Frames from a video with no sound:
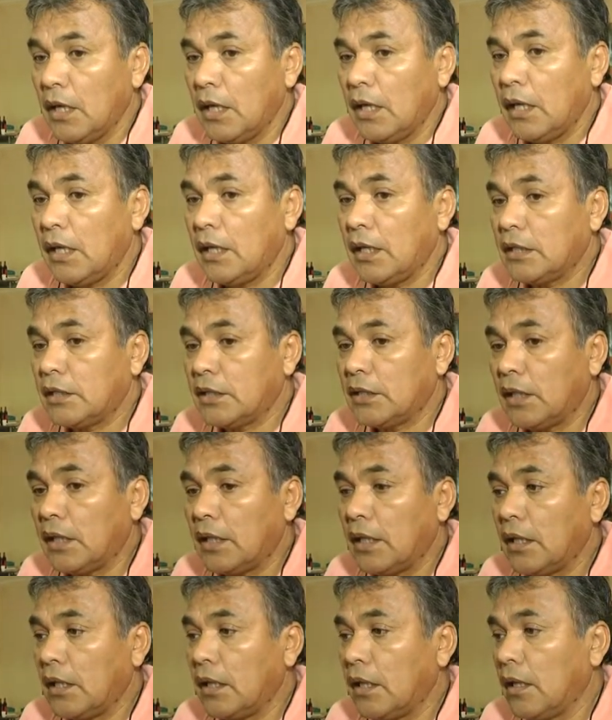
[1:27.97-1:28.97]

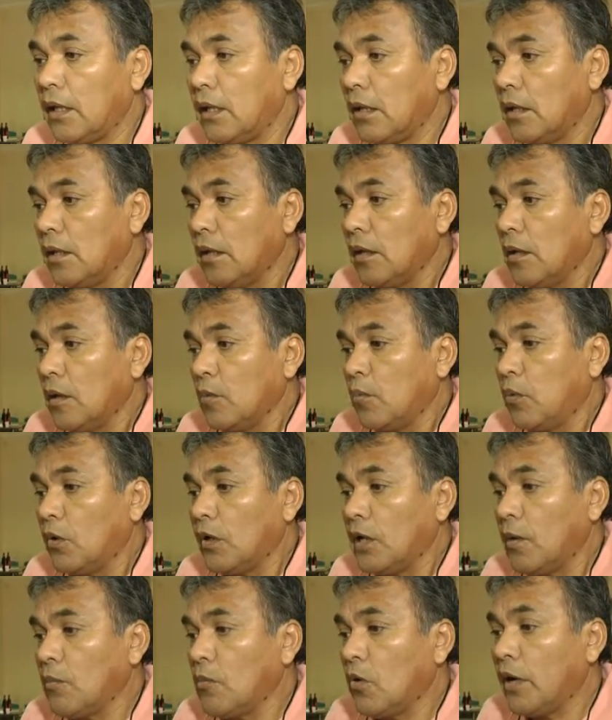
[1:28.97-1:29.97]
este,
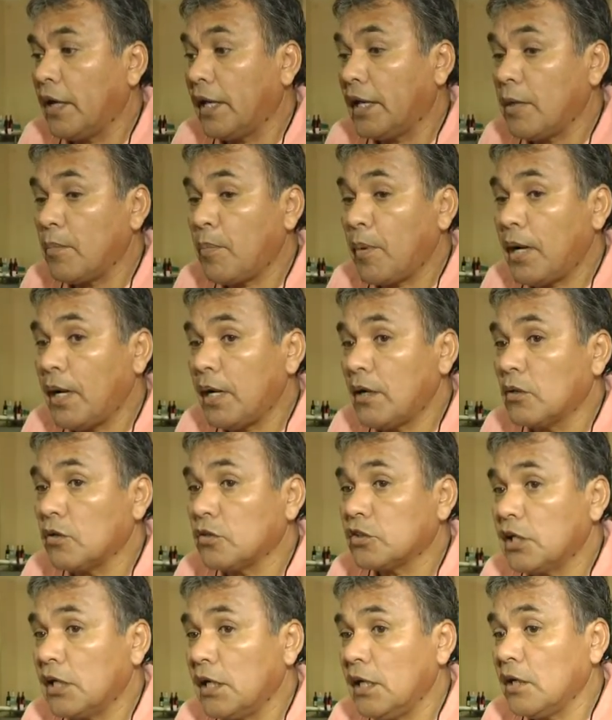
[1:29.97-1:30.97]
podamos equiparar
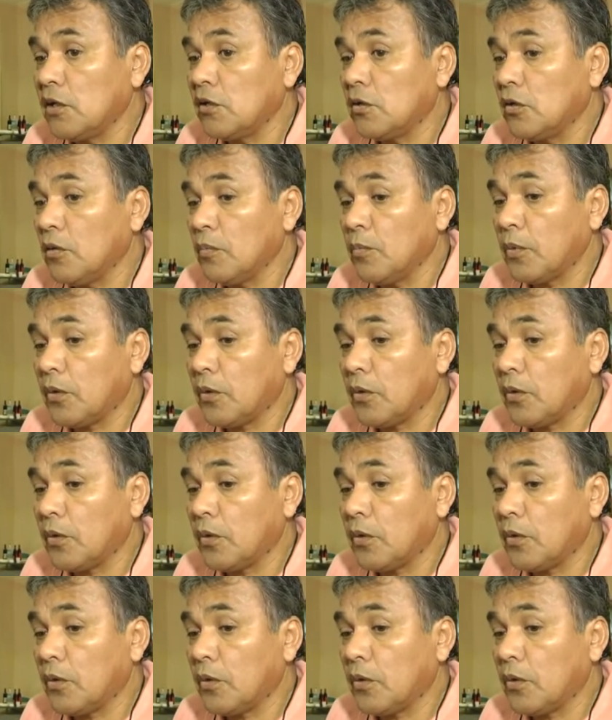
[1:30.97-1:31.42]
los salarios, ¿no?